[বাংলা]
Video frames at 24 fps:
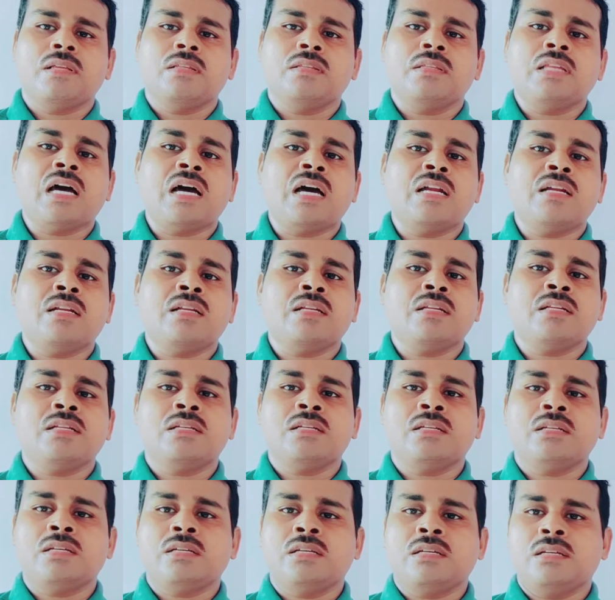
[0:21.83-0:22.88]
তার
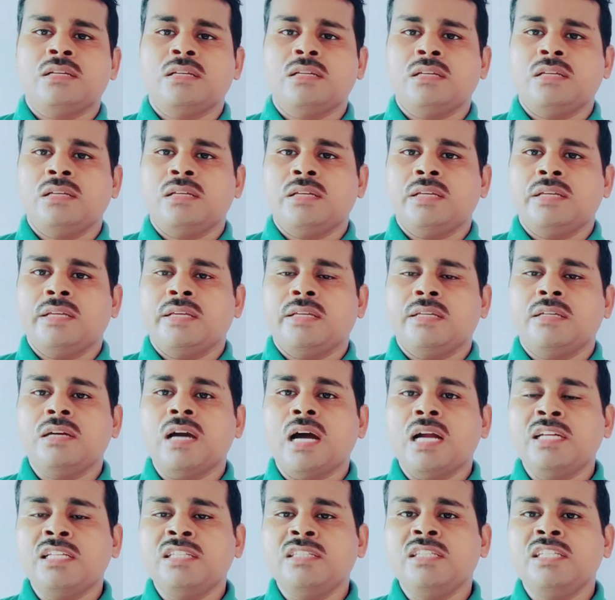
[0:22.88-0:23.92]

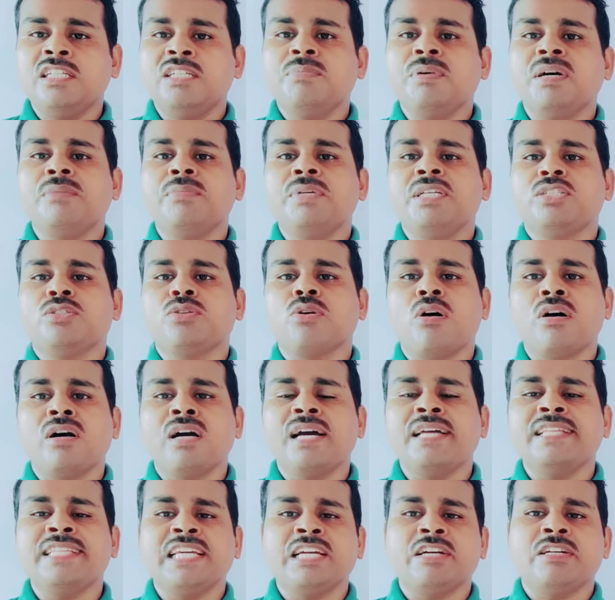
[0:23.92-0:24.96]
গাণিতিকভাবে
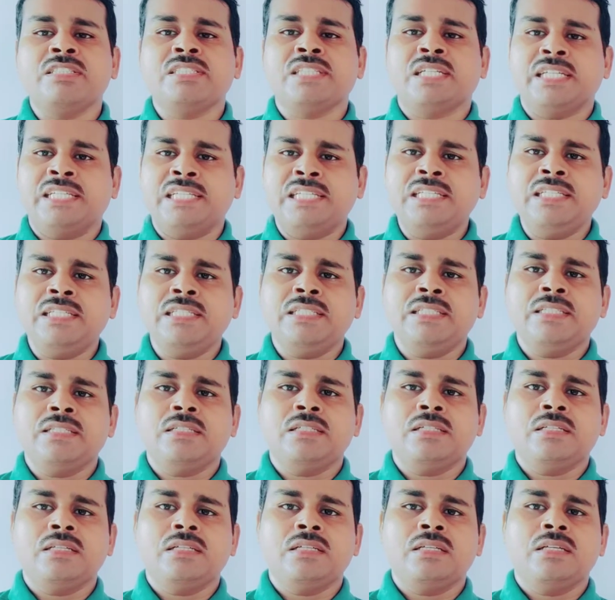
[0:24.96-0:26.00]
সংজ্ঞা দেওয়া যায়
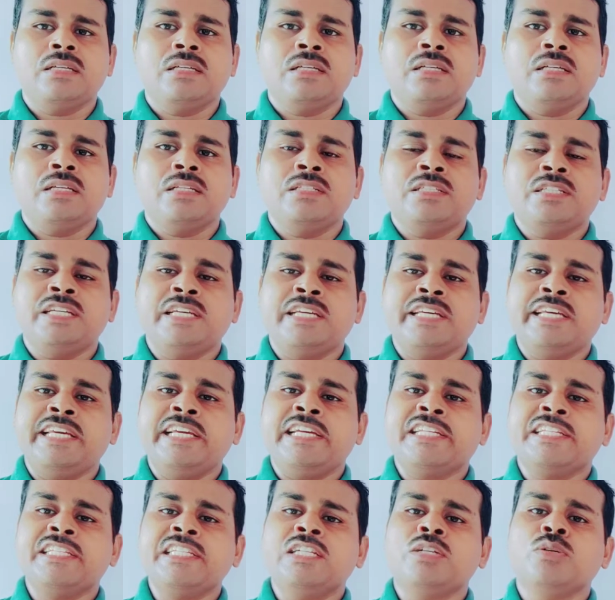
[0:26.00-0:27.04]
যে
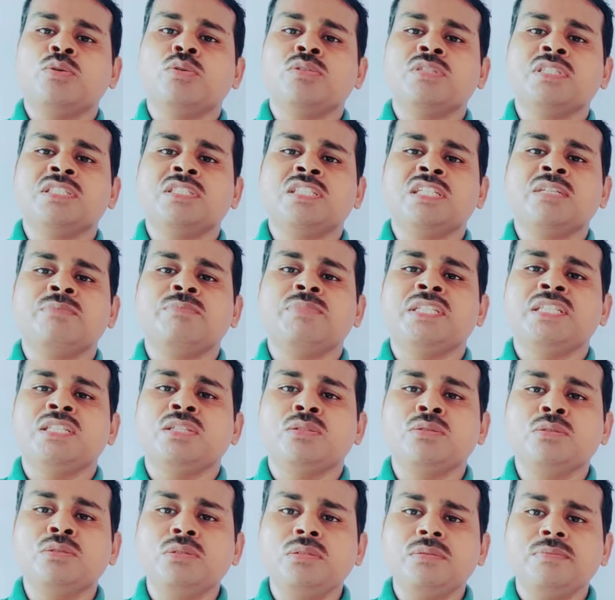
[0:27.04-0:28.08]
একটি গতিশীল
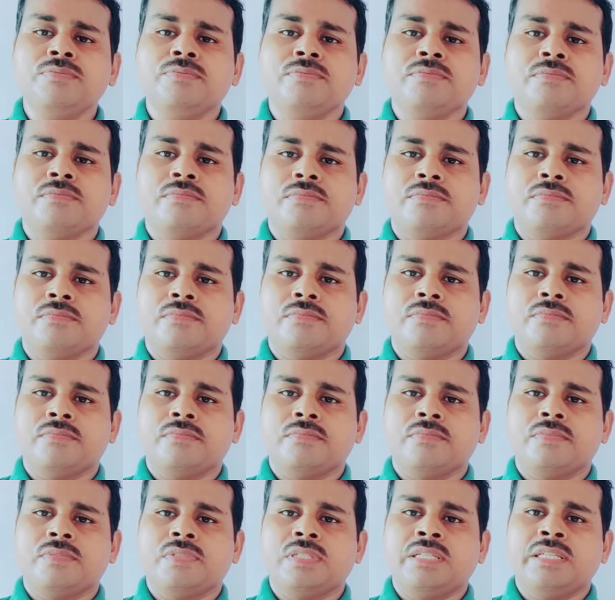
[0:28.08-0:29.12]
বিন্দু
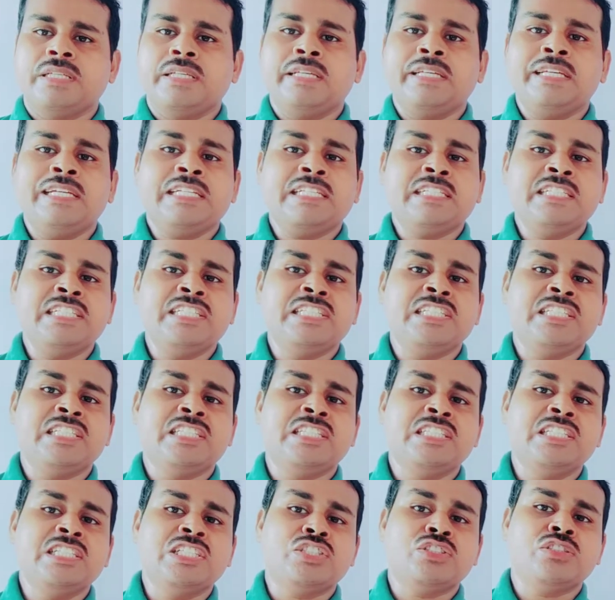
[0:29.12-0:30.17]
একটি
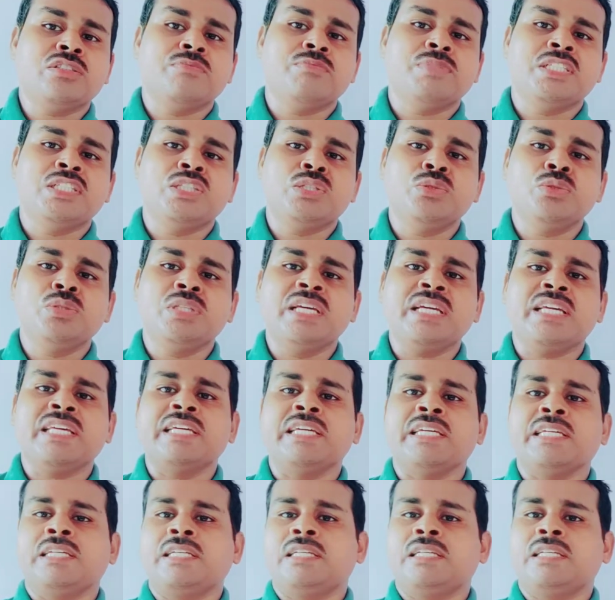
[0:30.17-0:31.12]
নির্দিষ্ট বিন্দু থেকে